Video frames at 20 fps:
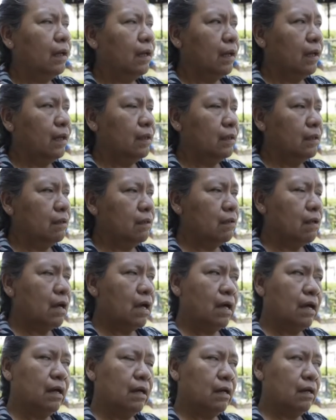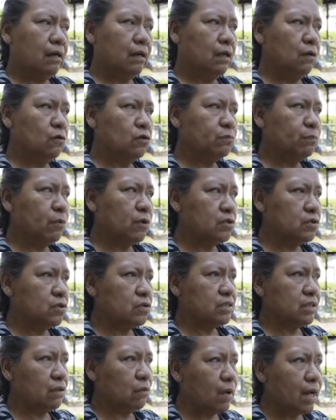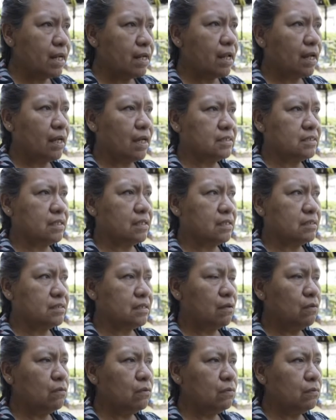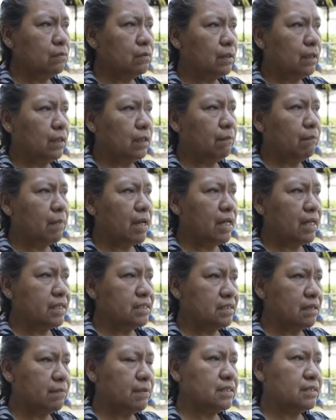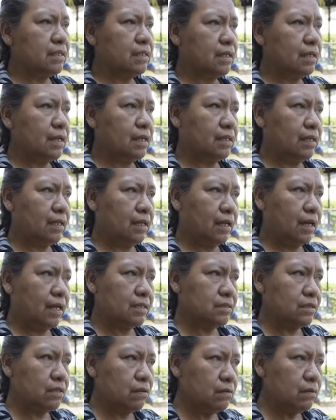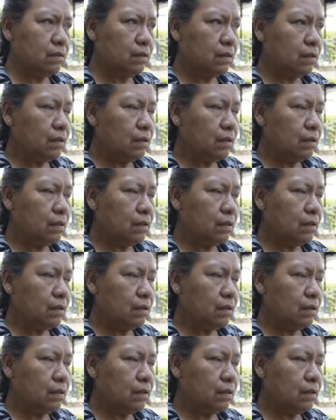en, la, en Los Pozos igual, la Casa de Salud. En Valencia va a ser en la delegación.